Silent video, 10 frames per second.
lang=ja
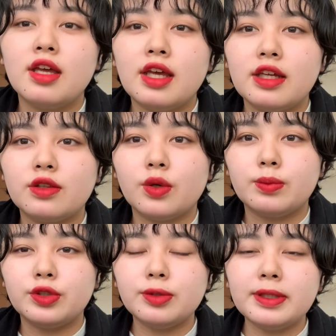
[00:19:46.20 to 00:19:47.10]
えっと
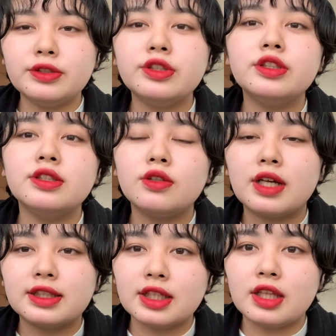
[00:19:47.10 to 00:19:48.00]
ブルーベ冬の
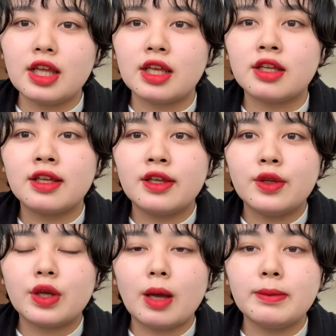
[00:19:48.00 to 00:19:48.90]
方で
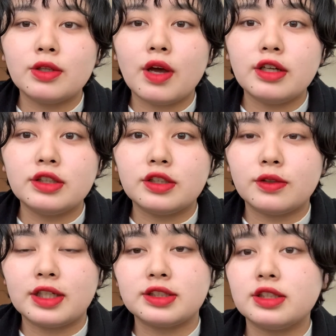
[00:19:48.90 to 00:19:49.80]
深みのある色
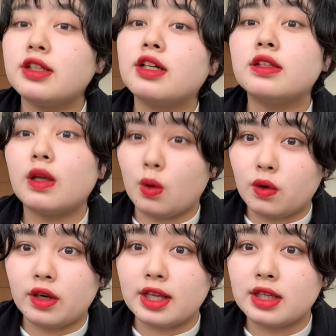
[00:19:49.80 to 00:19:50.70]
が好きな方は
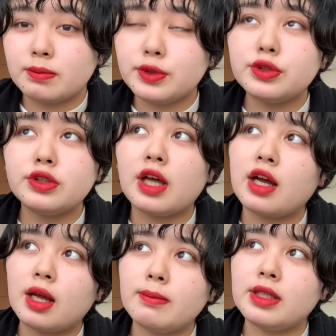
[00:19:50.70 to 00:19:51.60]
これもうちょっと
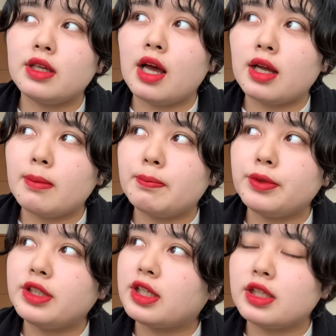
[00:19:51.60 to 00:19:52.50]
赤み赤っぽ
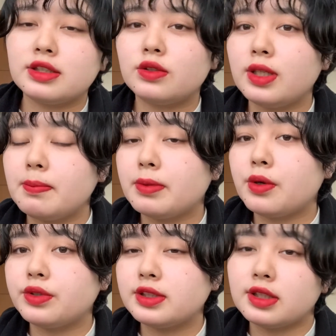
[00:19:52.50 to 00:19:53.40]
い感じのリップが
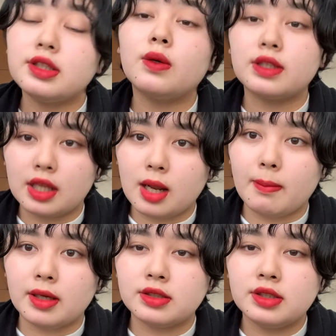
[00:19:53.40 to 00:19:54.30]
欲しい方は7
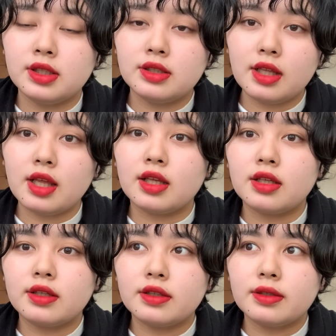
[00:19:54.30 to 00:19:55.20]
番で
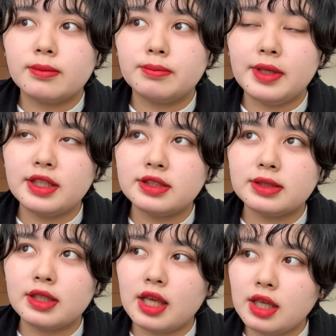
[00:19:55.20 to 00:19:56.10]
ベース
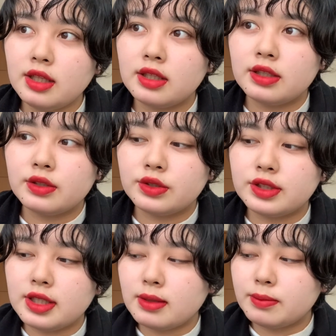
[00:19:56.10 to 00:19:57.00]
系通
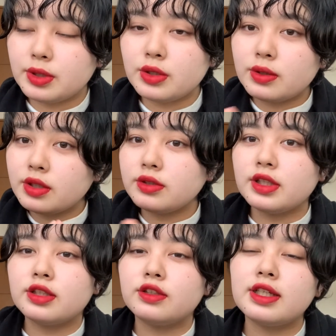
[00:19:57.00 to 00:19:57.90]
にチゃチゃチゃンって
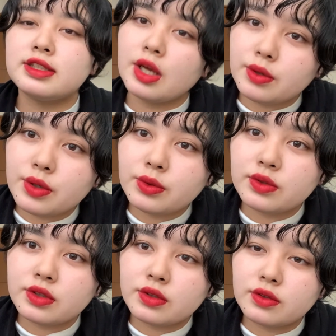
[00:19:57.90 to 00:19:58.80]
濡れちゃうよ
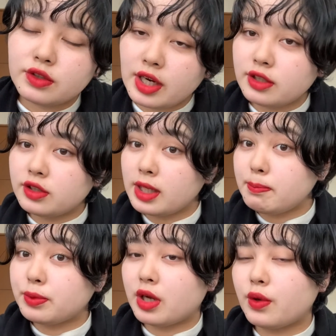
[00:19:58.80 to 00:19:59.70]
濡れる
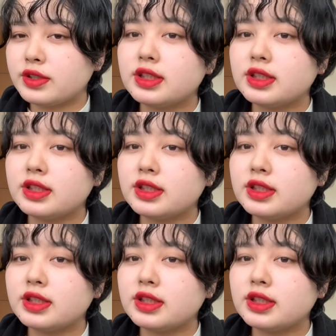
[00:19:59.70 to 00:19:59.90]
リップが欲し